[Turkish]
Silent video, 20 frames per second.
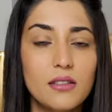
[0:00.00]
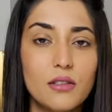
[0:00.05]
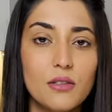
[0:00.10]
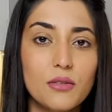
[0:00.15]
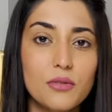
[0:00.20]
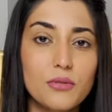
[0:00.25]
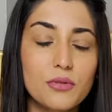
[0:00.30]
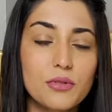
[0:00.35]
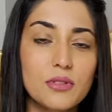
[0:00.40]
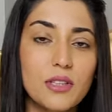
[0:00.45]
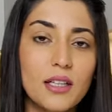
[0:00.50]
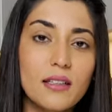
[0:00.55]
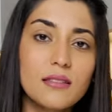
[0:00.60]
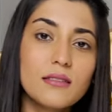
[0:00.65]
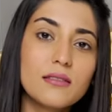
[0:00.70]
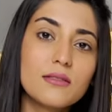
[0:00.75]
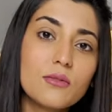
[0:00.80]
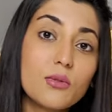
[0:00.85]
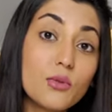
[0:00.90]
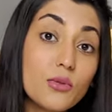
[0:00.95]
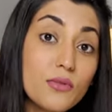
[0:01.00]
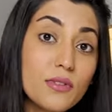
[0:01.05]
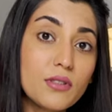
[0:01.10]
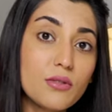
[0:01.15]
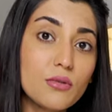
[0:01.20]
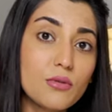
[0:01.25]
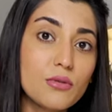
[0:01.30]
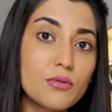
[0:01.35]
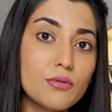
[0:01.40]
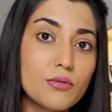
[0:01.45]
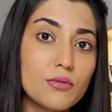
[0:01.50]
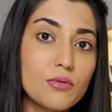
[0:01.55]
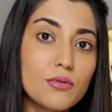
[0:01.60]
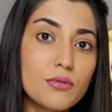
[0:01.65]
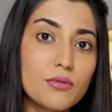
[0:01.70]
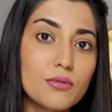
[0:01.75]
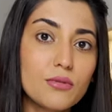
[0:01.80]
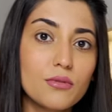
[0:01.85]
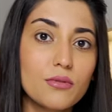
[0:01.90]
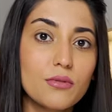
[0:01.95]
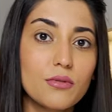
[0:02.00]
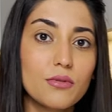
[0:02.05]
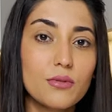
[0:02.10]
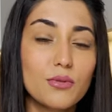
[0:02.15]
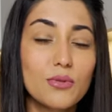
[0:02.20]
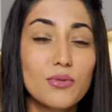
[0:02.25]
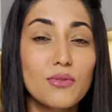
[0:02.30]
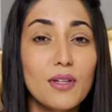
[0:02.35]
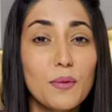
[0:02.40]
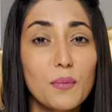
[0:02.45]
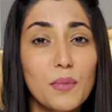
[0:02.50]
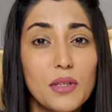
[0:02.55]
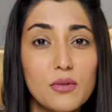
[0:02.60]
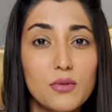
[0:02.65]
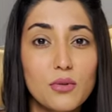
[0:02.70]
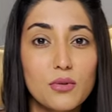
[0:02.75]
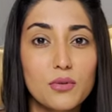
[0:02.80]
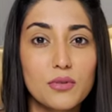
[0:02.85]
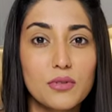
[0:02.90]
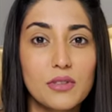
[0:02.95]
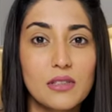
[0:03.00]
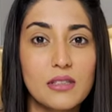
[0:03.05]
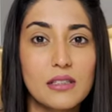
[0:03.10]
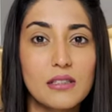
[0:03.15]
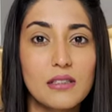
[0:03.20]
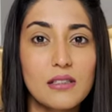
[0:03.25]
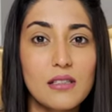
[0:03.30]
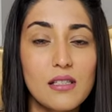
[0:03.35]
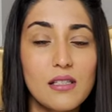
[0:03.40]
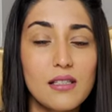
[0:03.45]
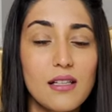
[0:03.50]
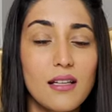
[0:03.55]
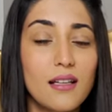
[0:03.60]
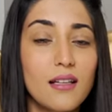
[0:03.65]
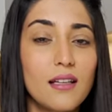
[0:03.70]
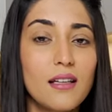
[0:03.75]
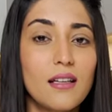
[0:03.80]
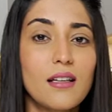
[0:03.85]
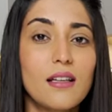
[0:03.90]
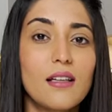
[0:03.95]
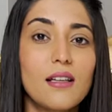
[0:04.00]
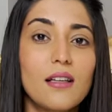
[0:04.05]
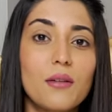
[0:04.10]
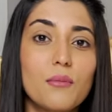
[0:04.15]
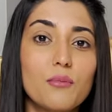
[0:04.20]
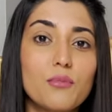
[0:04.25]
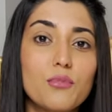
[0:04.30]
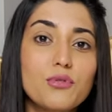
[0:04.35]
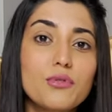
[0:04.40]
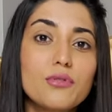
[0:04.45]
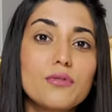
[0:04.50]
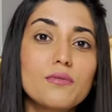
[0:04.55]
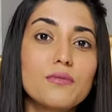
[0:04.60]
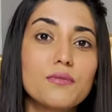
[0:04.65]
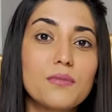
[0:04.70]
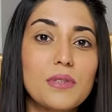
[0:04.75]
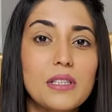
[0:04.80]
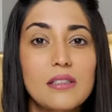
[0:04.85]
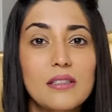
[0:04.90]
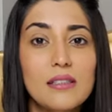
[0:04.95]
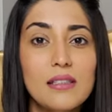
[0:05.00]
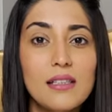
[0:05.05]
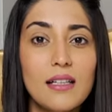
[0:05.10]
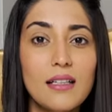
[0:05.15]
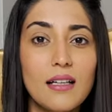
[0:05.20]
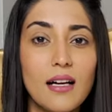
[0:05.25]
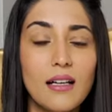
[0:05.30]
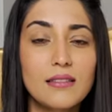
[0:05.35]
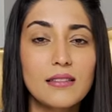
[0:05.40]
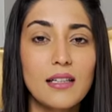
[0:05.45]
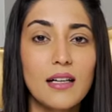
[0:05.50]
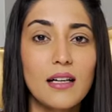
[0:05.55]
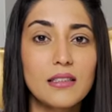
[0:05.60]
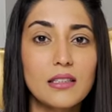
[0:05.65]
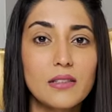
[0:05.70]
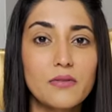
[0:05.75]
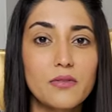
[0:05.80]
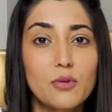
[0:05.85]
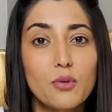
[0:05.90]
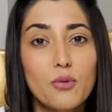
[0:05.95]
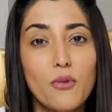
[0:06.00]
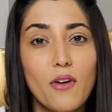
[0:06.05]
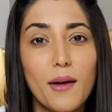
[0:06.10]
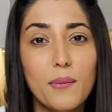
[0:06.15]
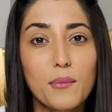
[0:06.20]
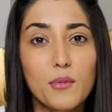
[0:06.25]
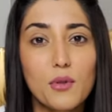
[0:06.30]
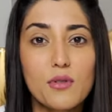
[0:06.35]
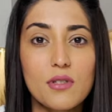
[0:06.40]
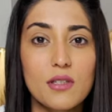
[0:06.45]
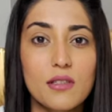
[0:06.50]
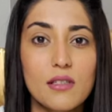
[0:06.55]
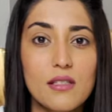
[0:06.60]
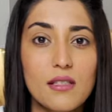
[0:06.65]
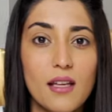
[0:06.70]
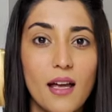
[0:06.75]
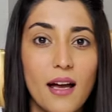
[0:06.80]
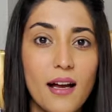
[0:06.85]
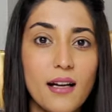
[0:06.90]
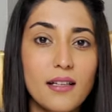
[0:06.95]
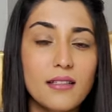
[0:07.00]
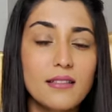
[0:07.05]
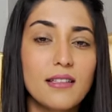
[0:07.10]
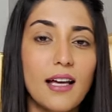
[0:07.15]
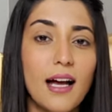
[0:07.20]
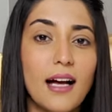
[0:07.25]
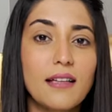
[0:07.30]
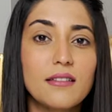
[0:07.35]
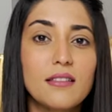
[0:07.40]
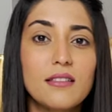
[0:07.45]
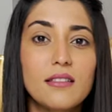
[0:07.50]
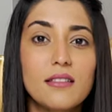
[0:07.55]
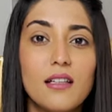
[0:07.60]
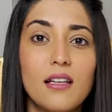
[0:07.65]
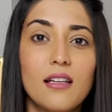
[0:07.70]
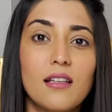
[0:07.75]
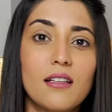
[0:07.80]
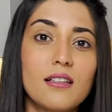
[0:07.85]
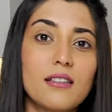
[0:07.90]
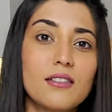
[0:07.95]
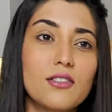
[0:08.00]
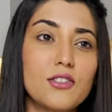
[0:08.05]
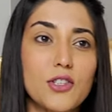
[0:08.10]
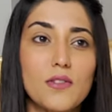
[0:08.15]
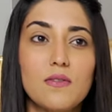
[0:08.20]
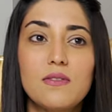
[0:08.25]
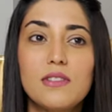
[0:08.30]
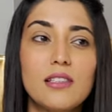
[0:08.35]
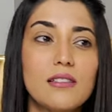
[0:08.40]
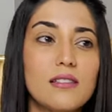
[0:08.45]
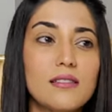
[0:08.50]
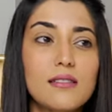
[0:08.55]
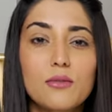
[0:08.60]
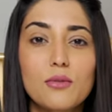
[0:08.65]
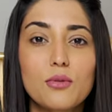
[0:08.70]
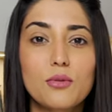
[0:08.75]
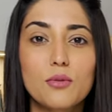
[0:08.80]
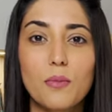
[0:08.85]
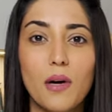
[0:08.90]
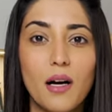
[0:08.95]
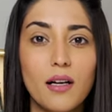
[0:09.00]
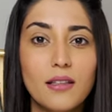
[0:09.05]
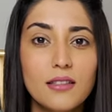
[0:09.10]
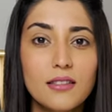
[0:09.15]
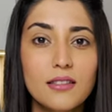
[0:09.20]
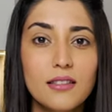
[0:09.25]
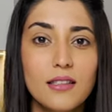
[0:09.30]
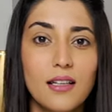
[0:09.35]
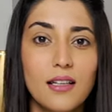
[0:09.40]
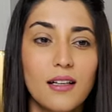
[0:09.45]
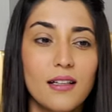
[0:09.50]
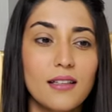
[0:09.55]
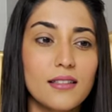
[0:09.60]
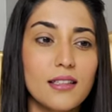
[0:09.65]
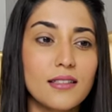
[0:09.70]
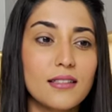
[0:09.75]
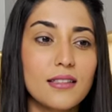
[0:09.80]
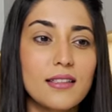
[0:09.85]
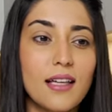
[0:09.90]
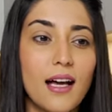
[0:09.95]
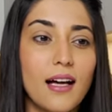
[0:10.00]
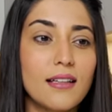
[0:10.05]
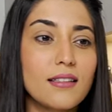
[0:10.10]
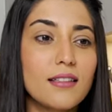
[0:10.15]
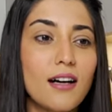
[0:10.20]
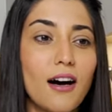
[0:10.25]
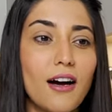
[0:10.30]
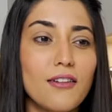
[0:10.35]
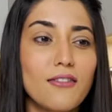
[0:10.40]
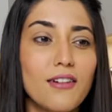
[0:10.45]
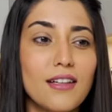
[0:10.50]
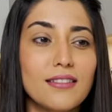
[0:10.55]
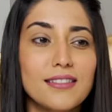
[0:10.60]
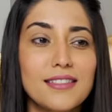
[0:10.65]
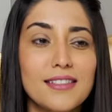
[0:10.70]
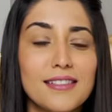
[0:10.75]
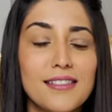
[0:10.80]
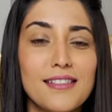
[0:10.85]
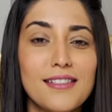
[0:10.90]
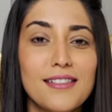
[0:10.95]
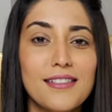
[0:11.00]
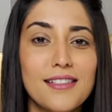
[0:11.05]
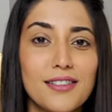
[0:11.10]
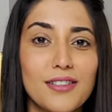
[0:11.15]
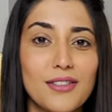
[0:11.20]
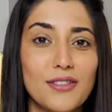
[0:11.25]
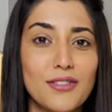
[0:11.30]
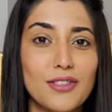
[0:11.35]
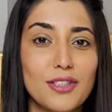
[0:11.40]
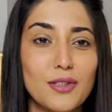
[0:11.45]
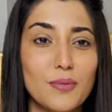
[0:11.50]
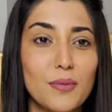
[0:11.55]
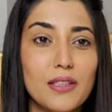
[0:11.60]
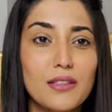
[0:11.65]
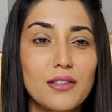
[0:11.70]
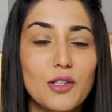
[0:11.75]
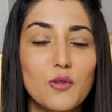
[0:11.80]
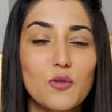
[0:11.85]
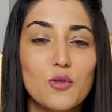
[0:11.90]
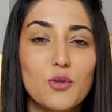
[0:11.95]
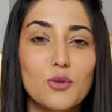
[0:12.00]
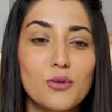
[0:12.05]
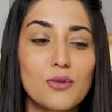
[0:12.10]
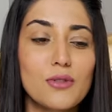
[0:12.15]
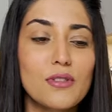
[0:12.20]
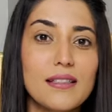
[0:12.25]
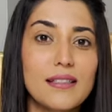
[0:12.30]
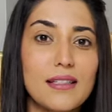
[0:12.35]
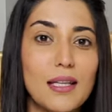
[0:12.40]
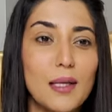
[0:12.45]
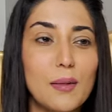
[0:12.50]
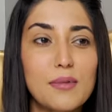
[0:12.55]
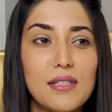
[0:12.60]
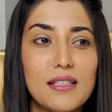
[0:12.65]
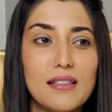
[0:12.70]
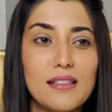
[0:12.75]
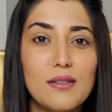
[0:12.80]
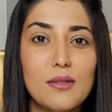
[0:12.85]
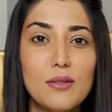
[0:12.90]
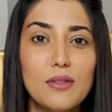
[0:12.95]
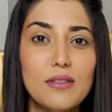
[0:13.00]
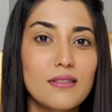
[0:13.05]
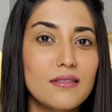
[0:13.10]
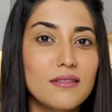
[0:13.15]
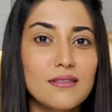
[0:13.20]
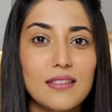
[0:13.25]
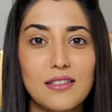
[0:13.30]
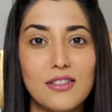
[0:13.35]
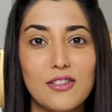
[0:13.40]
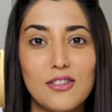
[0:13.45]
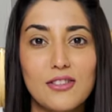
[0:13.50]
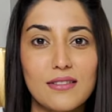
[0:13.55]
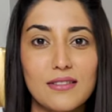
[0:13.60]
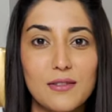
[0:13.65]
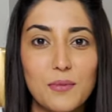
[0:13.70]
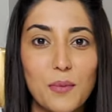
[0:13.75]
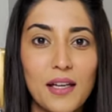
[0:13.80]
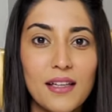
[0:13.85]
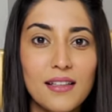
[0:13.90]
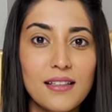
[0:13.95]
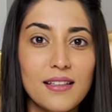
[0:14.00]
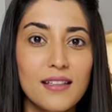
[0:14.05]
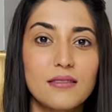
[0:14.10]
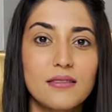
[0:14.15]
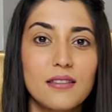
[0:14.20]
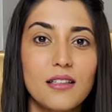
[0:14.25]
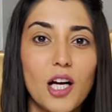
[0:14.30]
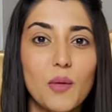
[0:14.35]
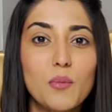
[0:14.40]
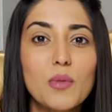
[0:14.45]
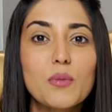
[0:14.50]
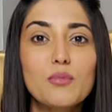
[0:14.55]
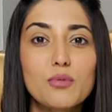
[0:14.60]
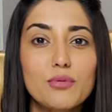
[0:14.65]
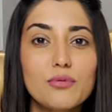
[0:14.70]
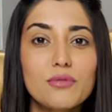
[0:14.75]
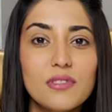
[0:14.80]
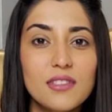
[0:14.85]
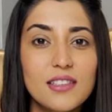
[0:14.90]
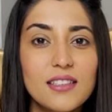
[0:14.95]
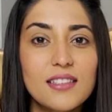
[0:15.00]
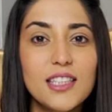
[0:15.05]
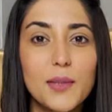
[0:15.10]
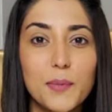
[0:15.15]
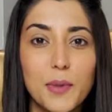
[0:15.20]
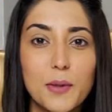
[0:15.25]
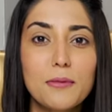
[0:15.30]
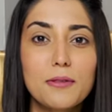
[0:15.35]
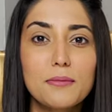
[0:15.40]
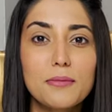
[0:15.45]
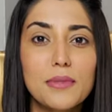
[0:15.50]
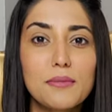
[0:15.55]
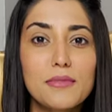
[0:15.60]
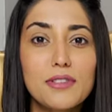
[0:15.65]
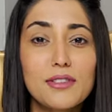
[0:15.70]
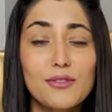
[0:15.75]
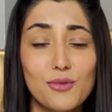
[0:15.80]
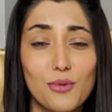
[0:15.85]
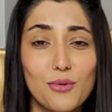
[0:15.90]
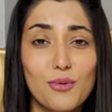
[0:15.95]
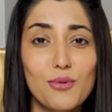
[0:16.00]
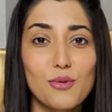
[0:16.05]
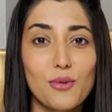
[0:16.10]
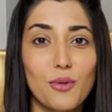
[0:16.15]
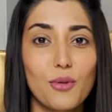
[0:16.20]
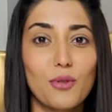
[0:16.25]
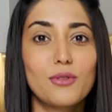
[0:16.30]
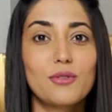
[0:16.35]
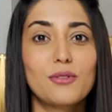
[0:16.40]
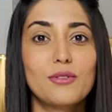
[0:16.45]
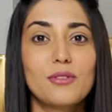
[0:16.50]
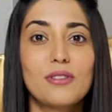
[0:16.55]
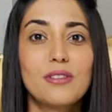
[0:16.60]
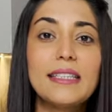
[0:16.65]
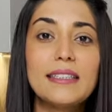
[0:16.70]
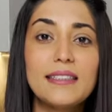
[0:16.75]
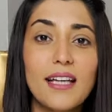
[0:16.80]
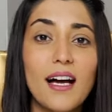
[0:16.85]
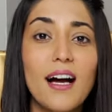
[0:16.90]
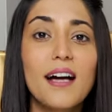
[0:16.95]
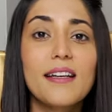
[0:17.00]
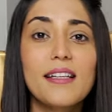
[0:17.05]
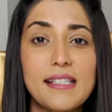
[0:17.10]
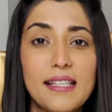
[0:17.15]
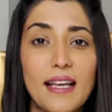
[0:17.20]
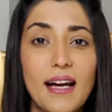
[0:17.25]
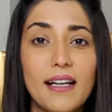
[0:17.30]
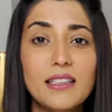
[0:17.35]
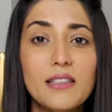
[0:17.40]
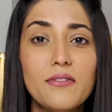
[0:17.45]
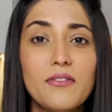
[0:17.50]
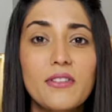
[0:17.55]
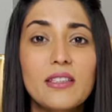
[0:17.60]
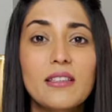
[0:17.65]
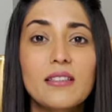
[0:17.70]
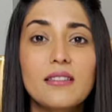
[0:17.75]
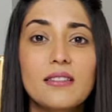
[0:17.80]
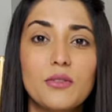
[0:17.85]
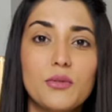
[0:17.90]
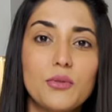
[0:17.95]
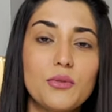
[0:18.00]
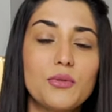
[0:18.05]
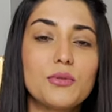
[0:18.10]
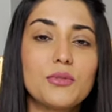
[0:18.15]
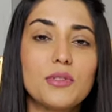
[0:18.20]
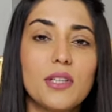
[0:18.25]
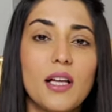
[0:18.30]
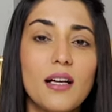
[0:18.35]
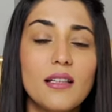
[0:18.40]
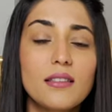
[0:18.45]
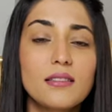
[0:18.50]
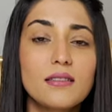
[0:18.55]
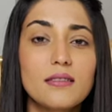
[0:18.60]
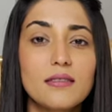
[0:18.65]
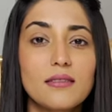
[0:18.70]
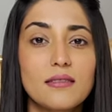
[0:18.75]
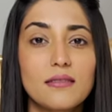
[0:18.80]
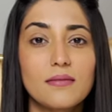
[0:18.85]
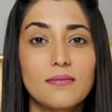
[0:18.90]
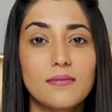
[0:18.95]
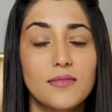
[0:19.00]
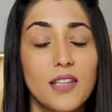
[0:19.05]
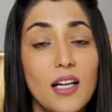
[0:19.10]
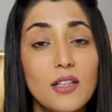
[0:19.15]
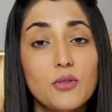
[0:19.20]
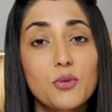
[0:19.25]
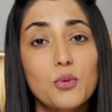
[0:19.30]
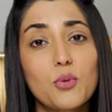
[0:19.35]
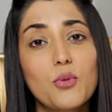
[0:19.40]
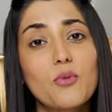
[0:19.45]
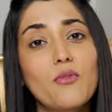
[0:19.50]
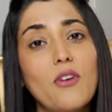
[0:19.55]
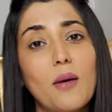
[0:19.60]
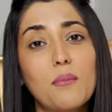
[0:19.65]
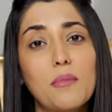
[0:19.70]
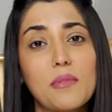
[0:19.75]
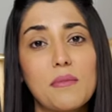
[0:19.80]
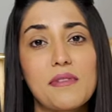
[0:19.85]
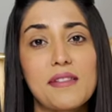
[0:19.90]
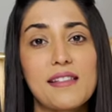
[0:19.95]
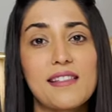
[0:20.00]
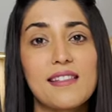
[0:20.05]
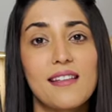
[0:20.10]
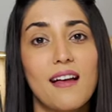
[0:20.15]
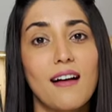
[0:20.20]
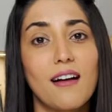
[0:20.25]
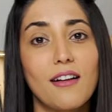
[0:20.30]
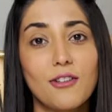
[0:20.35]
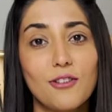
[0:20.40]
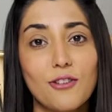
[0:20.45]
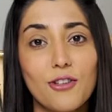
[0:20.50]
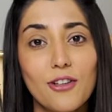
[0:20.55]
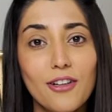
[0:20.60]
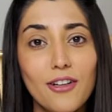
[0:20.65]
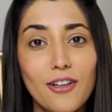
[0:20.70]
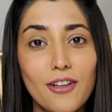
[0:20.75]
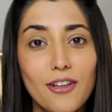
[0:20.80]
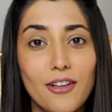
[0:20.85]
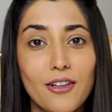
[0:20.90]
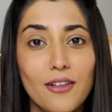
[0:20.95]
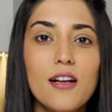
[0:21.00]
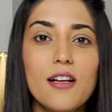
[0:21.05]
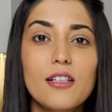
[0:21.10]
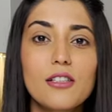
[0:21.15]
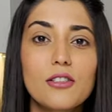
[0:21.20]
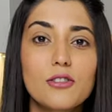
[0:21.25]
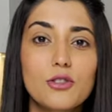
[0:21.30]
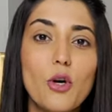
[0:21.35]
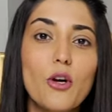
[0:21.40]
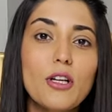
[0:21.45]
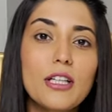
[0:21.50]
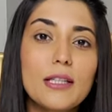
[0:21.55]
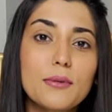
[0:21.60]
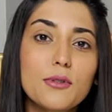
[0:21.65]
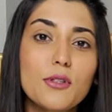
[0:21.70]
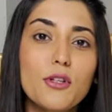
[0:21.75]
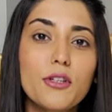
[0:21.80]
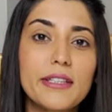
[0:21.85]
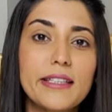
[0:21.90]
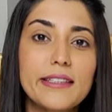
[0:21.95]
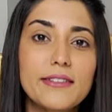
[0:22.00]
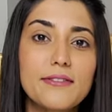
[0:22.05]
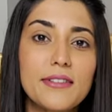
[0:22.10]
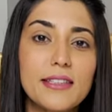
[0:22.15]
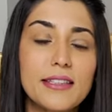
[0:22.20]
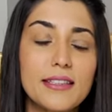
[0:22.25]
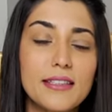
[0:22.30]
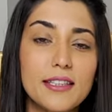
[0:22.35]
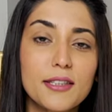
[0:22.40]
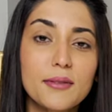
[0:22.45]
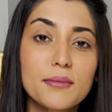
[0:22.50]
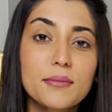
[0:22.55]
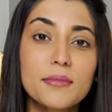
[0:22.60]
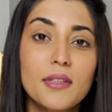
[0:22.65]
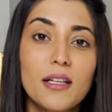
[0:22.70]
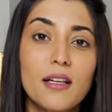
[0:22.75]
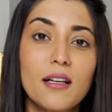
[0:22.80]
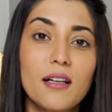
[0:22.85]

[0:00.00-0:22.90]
O yüzden güveniyorsunuz güvenmek zorundasınız. Bunun bir diğer alternatifi güvenmiyorsanız eğer kendi çiftliğinizi kurmak ya da kendi hayvanlarınızı yetiştirmek, tavuğunuzu, sebzenizi yetiştirmek. Ama bunu da yapabilmemiz çok zor. Yani sertifikalı ürünler daha çok güvenmemizi sağlıyor. Şöyle bir örnek vereyim.